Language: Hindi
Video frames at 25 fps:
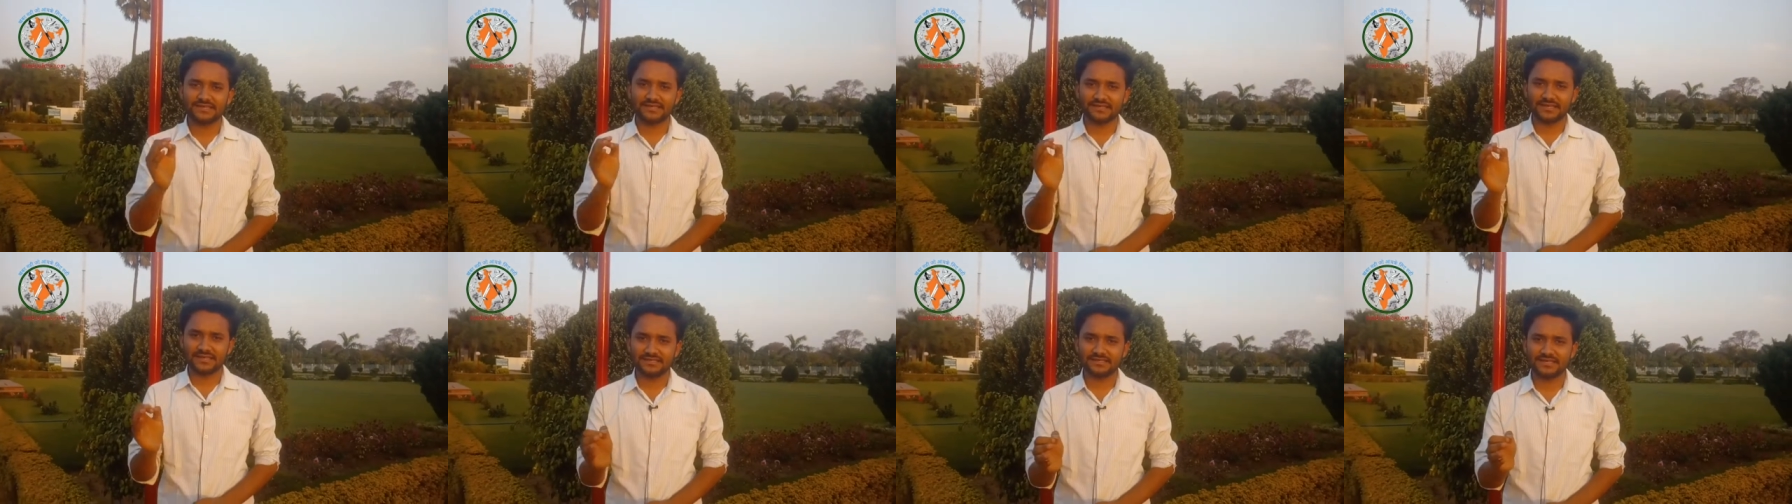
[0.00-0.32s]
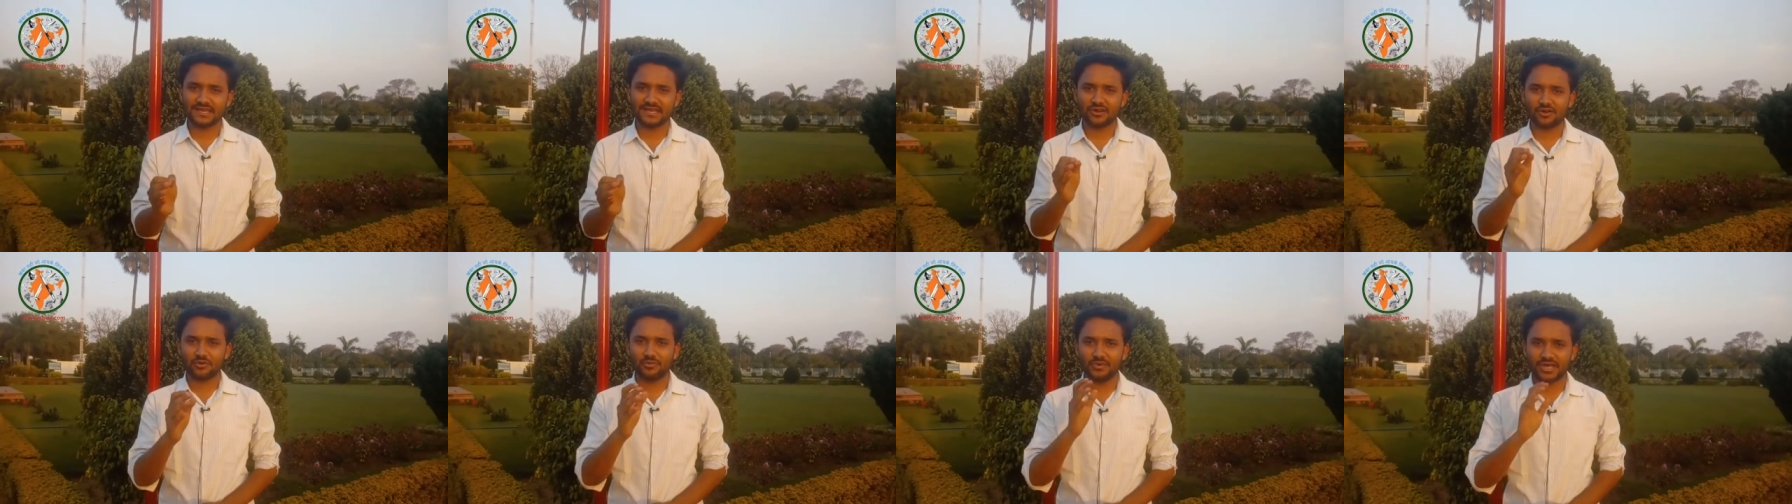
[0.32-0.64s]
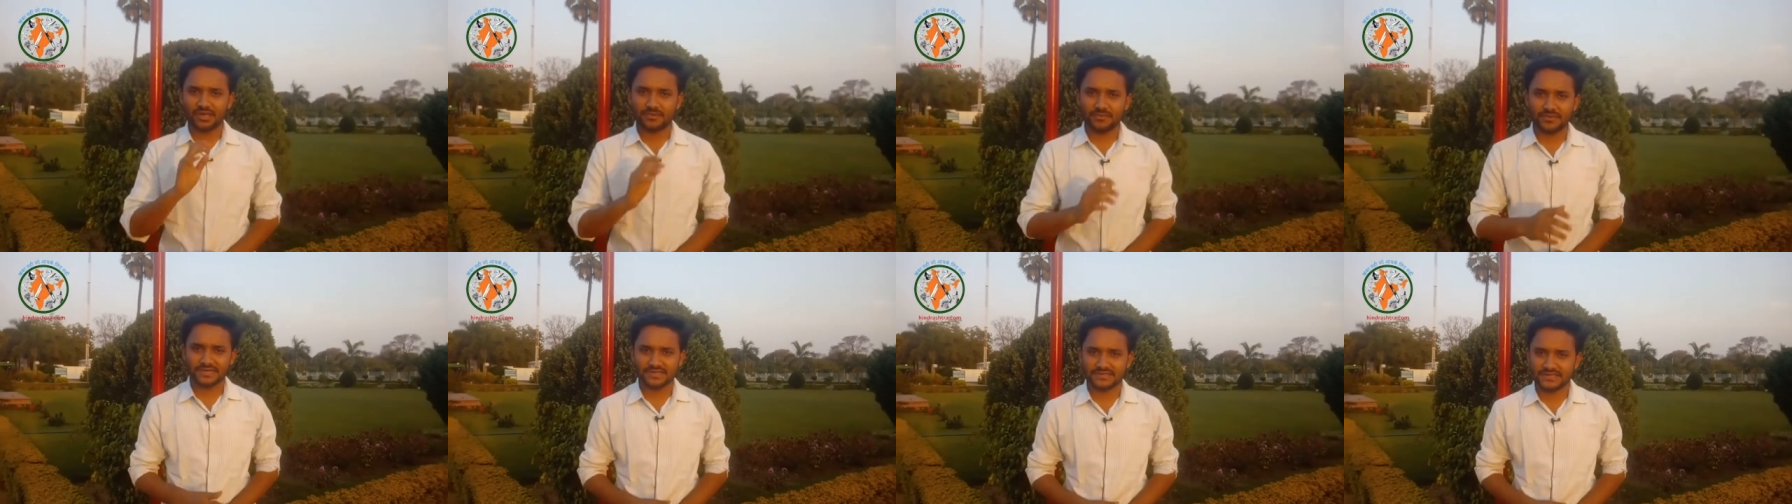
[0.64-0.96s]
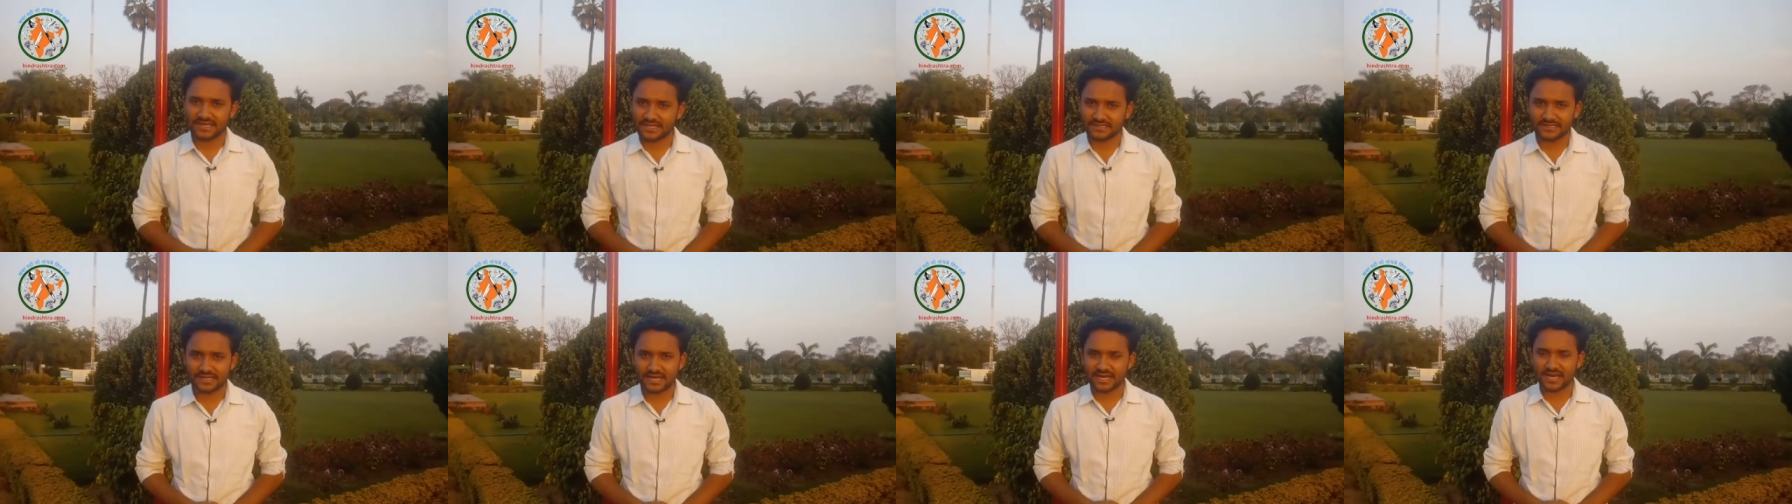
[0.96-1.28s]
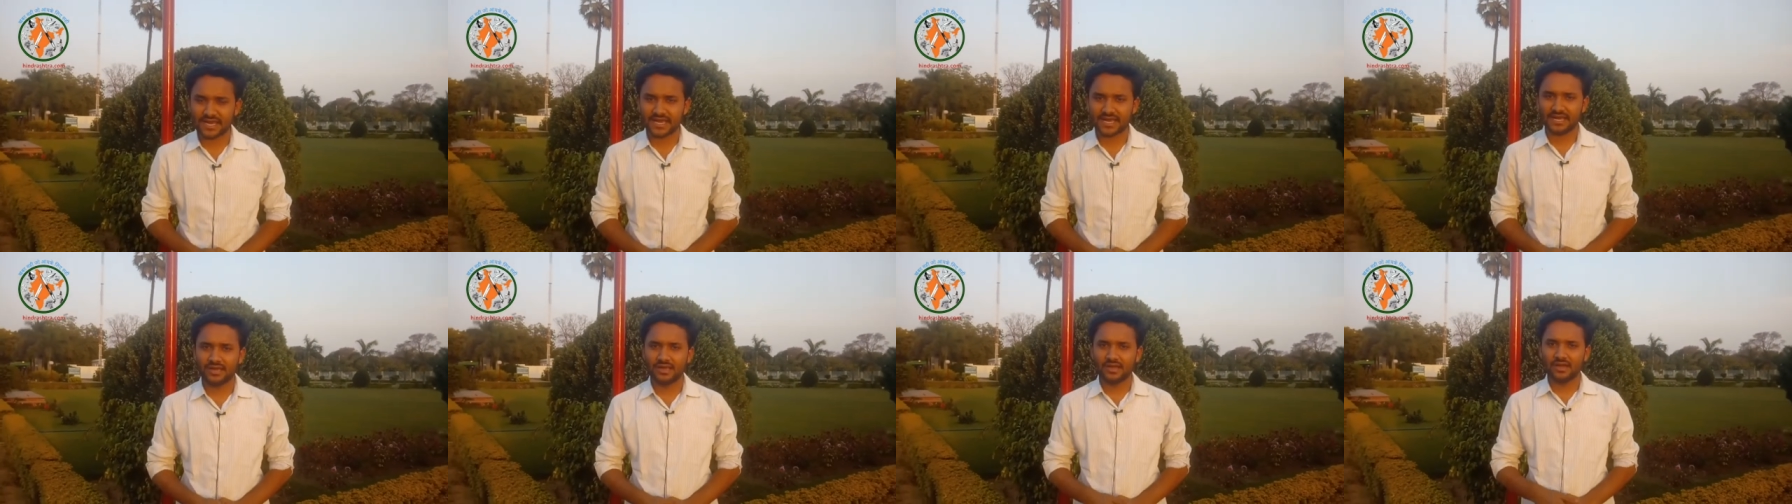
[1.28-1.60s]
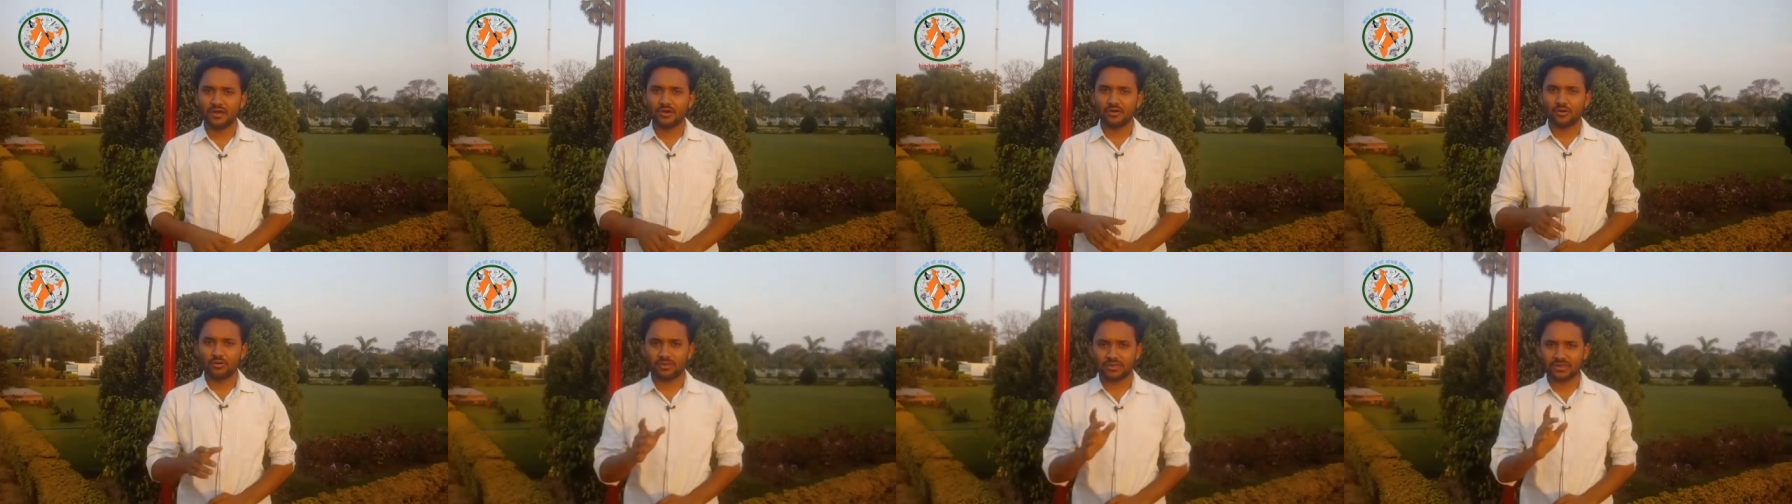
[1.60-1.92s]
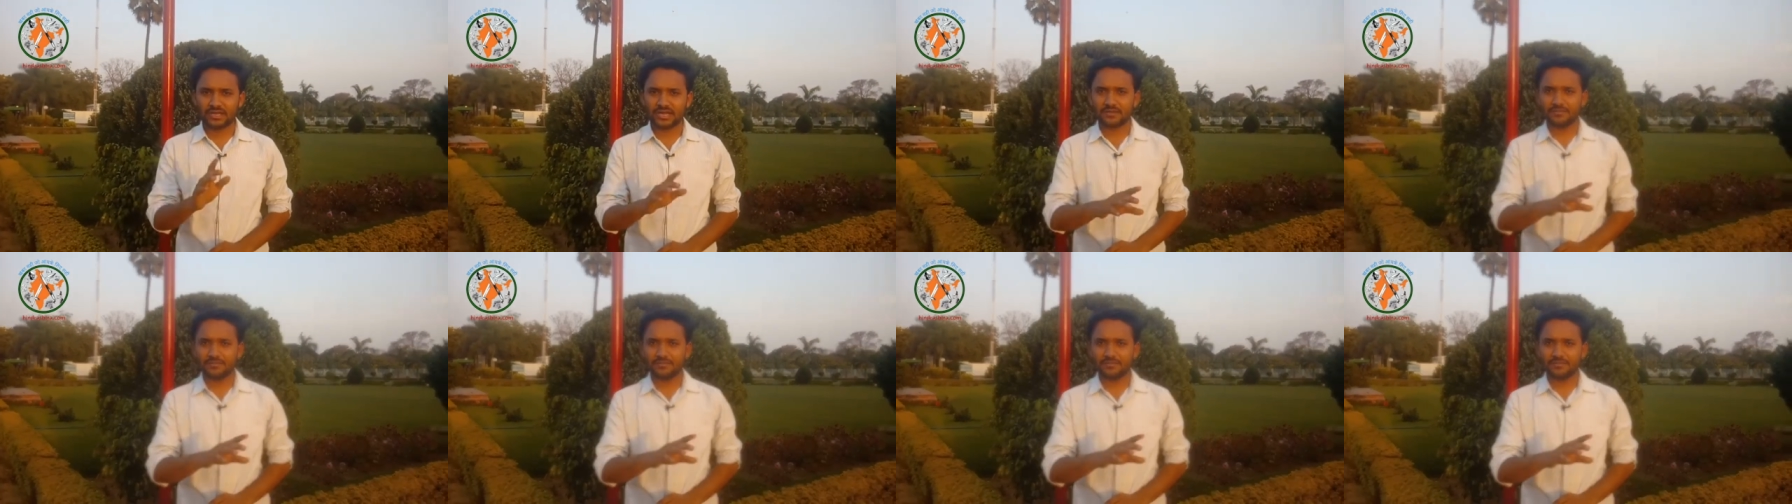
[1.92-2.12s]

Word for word: से दस हज़ार रुपये के बीच दिया जा रहा है उसके